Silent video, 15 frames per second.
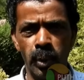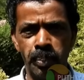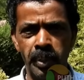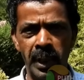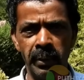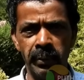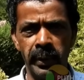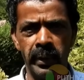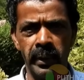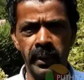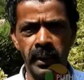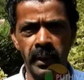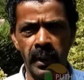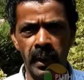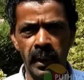ஒரு பிளவு
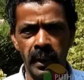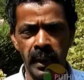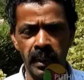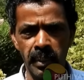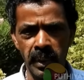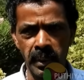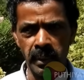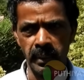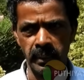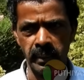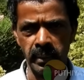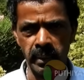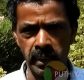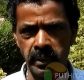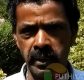நம்ம
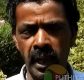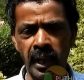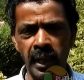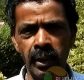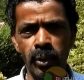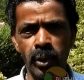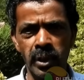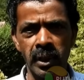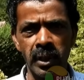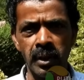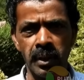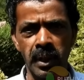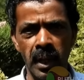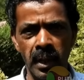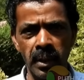சாலை
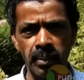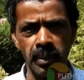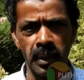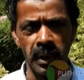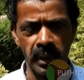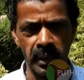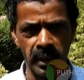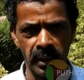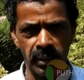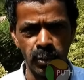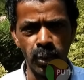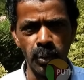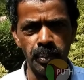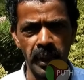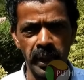ஓரத்தில் காணும் அந்த
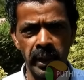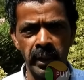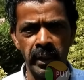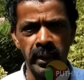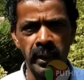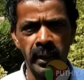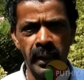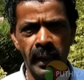தூண் பாறை